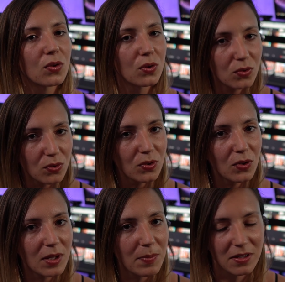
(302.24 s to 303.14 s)

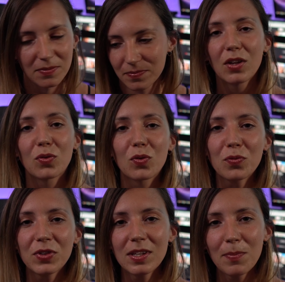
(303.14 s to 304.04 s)
retournerai pas. Donc
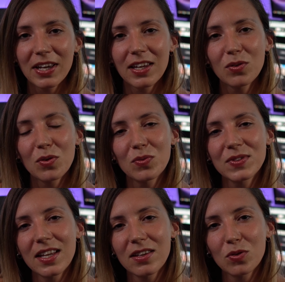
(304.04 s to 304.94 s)
on finit par quelques
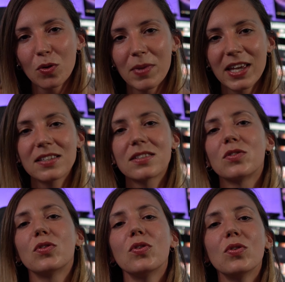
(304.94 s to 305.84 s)
conseils urbex.
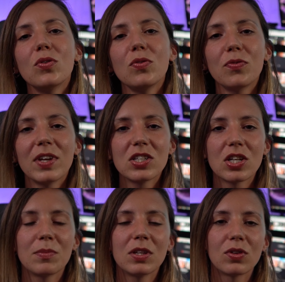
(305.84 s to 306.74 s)
Ne faites
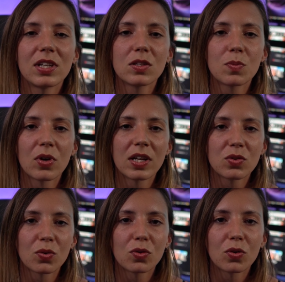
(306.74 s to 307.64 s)
jamais de
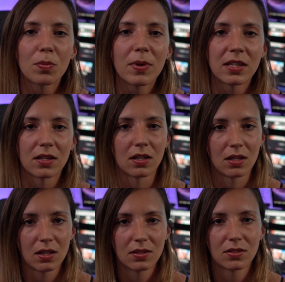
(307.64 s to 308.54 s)
l'exploration urbaine
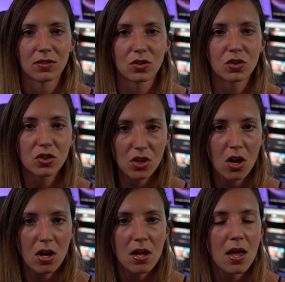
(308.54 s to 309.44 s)

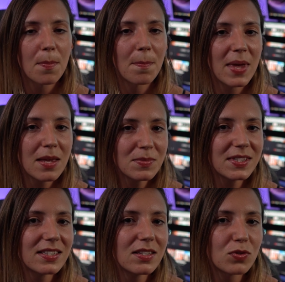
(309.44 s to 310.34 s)
seule, même
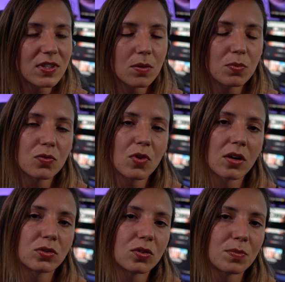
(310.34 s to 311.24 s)
si vous avez pu
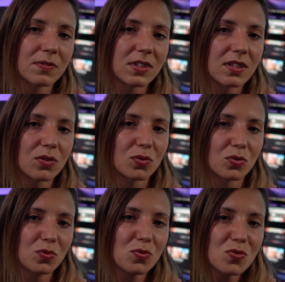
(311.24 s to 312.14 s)
voir une de mes
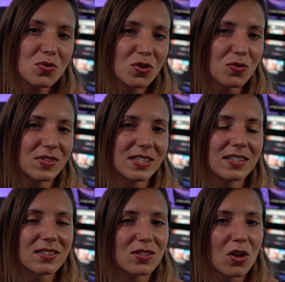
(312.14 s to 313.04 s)
vidéos où je
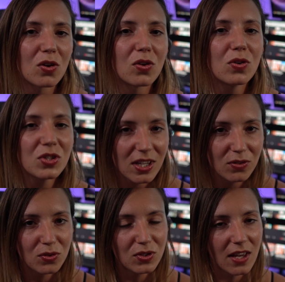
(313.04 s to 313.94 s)
visite seul le
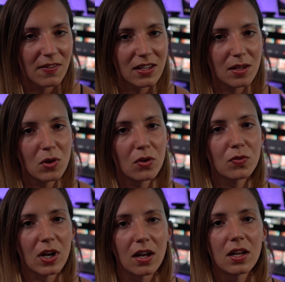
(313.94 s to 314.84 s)
château du Cavalier
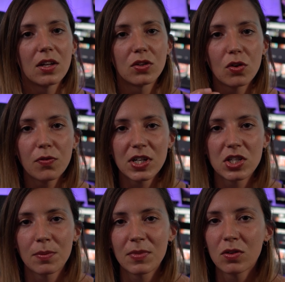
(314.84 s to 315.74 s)
Blanc. Voilà, ne le faites
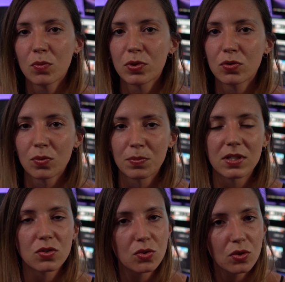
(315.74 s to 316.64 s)
jamais, on peut
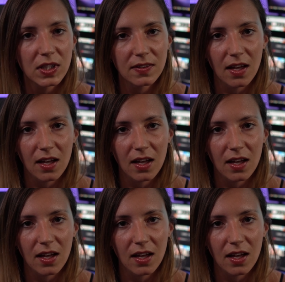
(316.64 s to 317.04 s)
tomber sur des